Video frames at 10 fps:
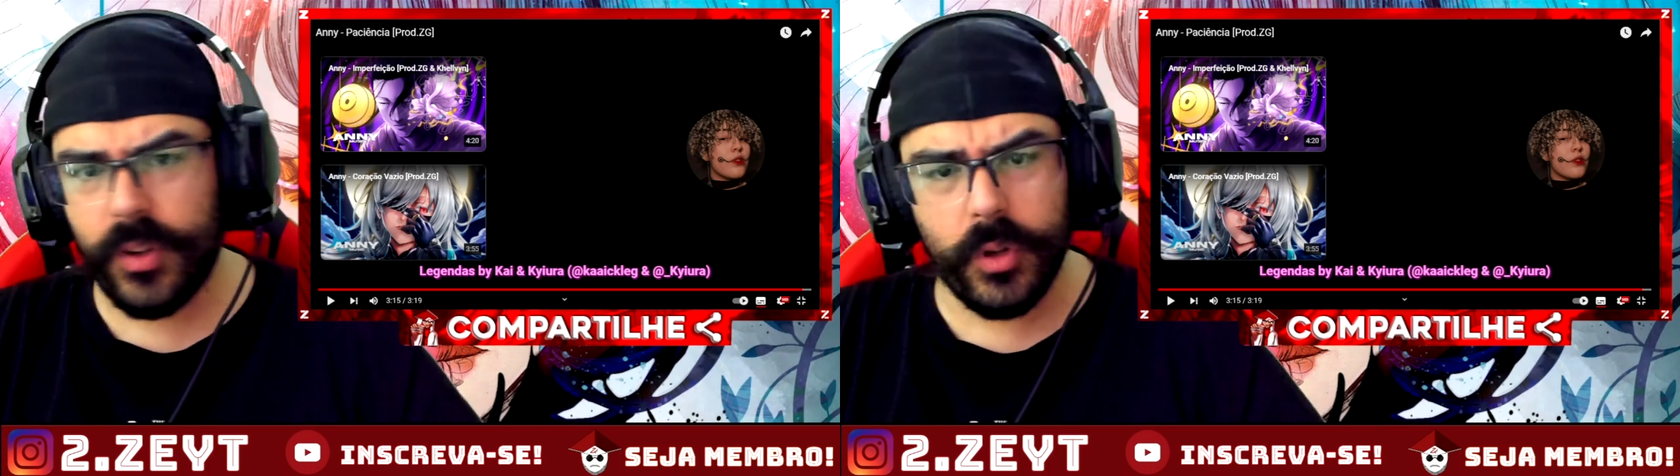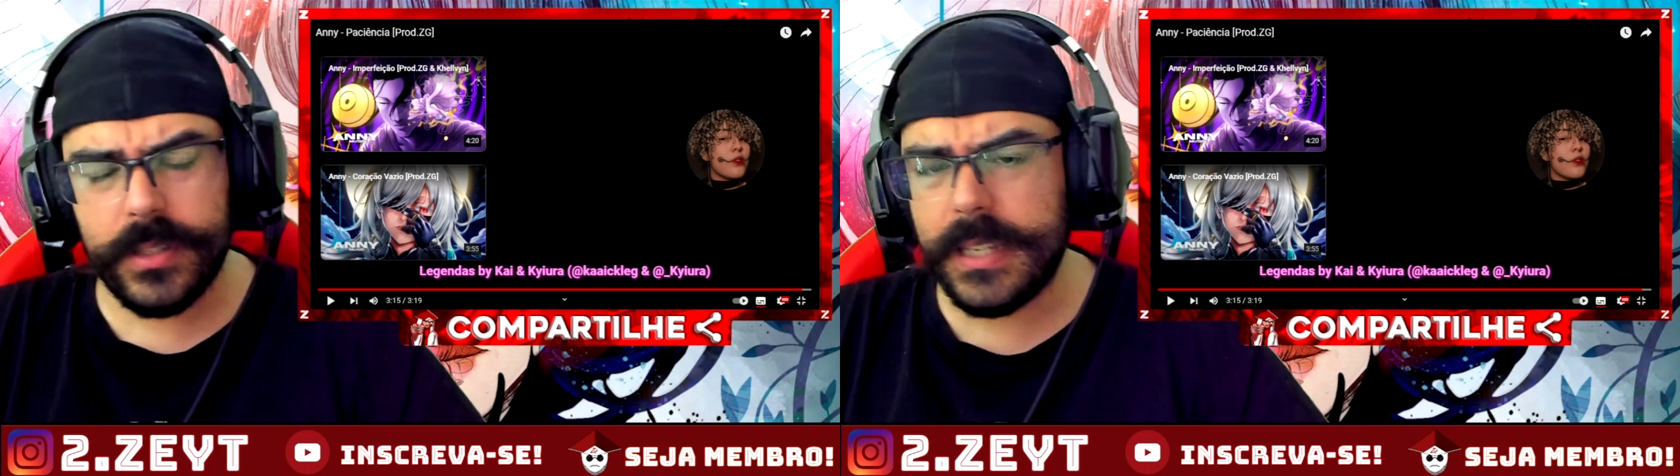
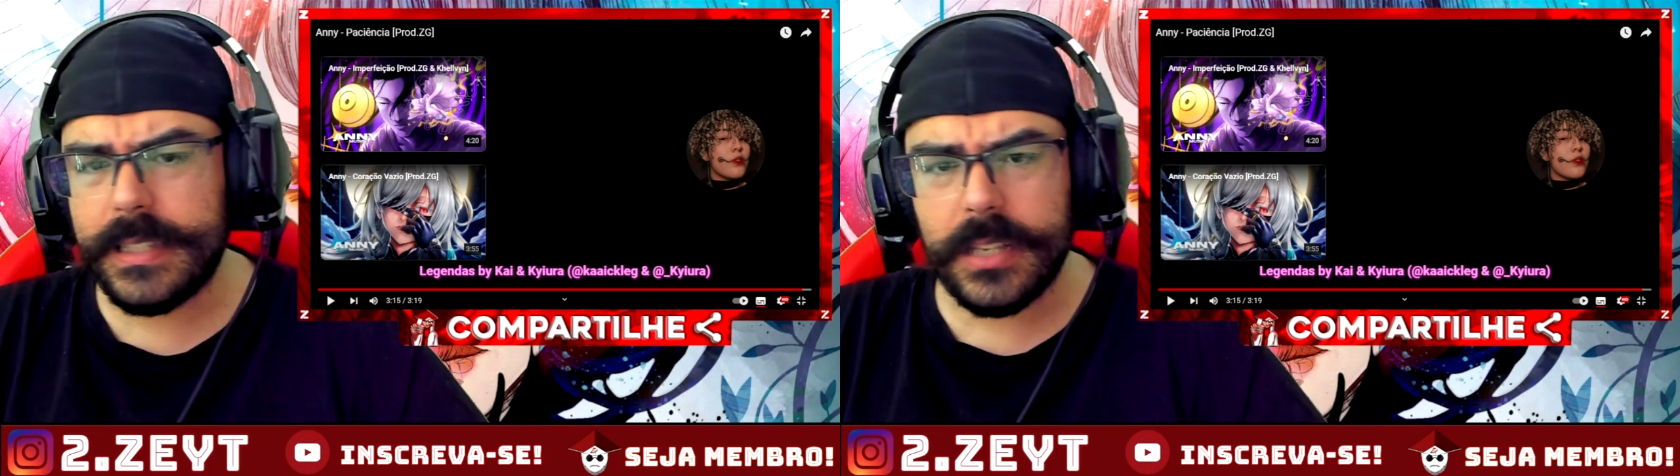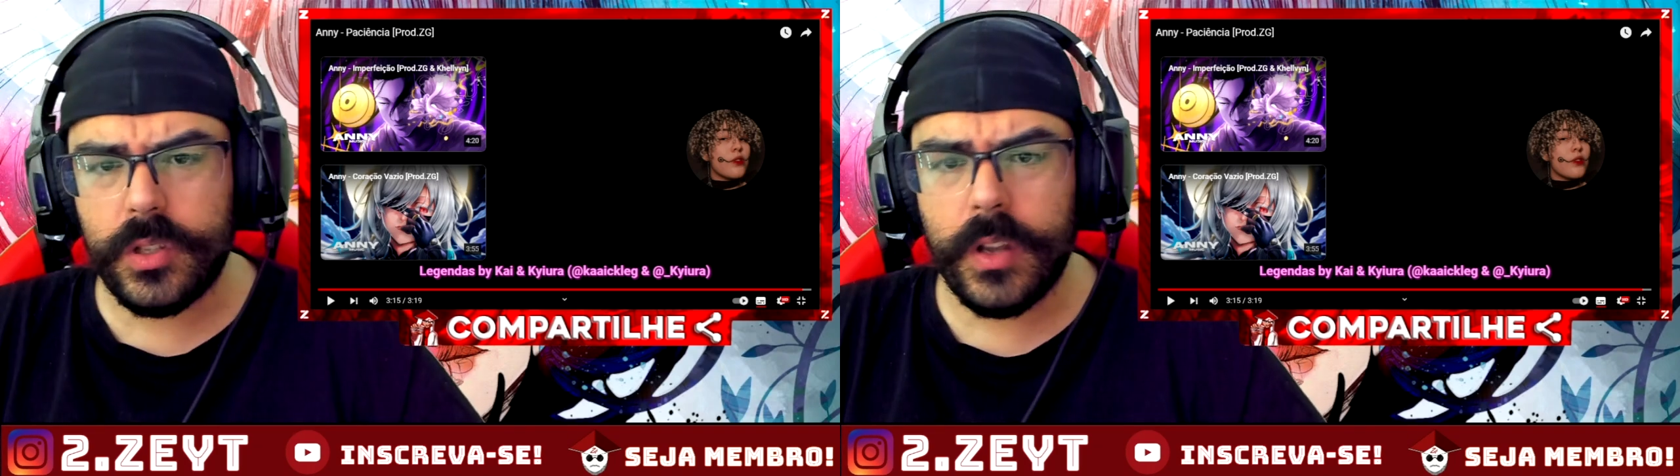ficou
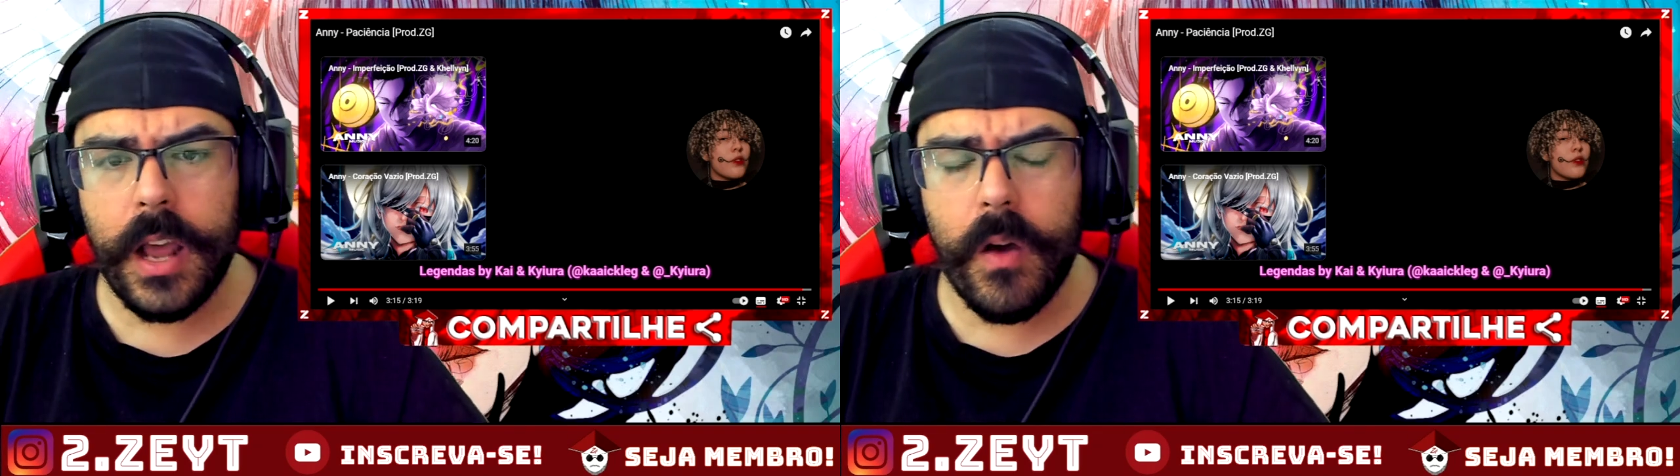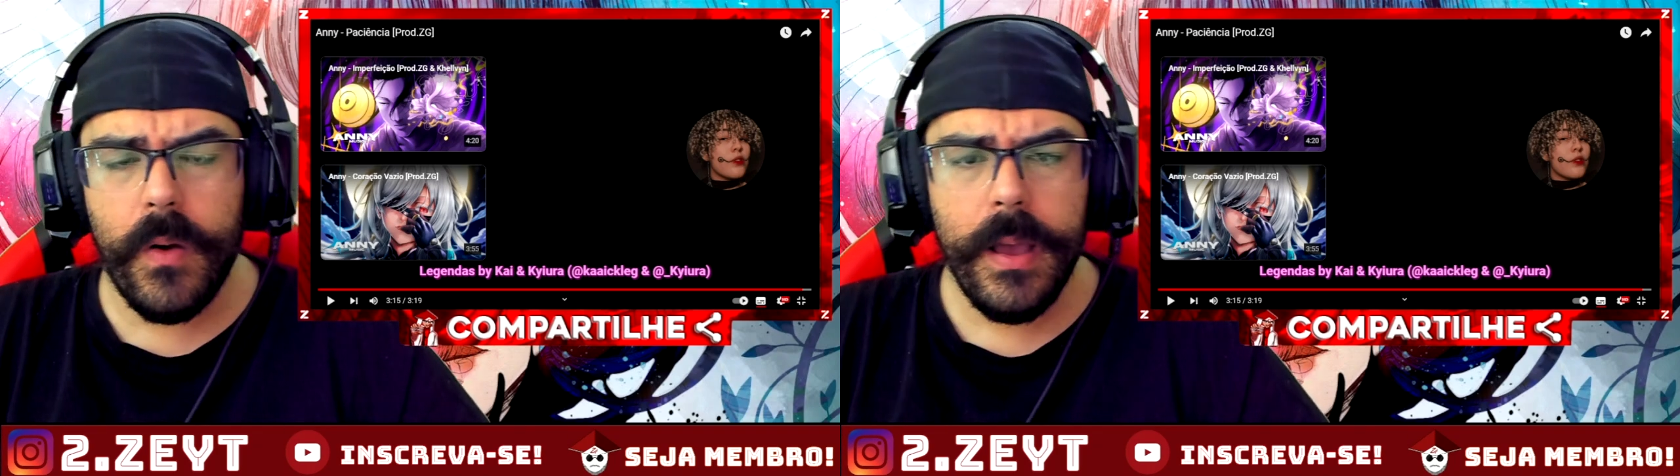
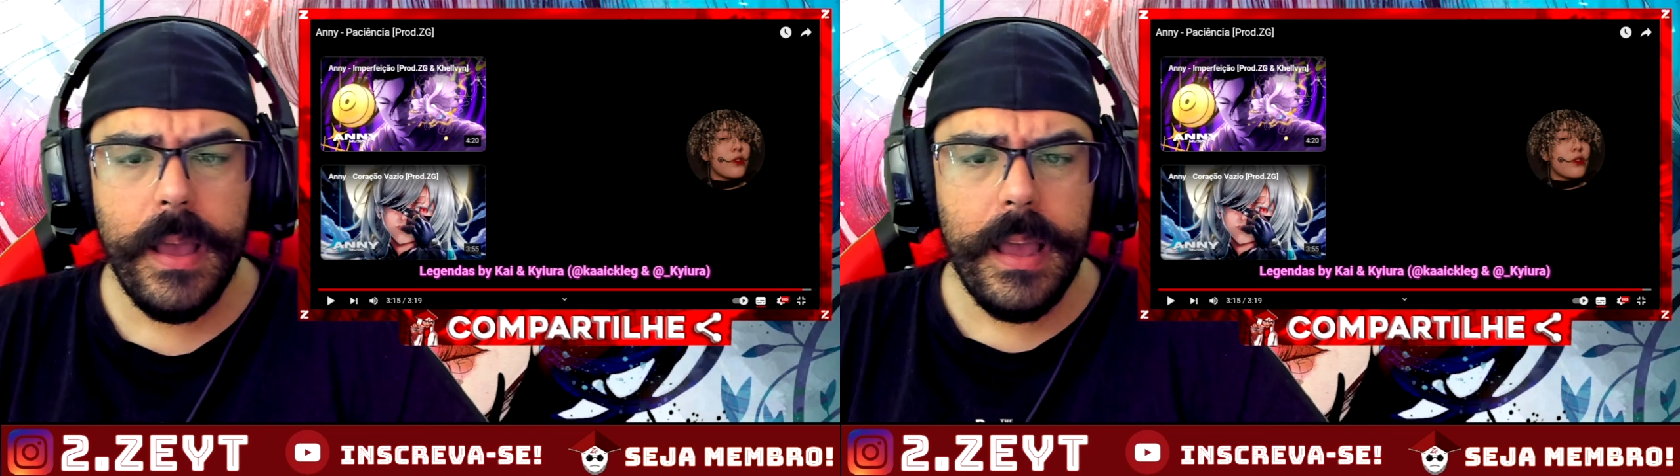sensacional.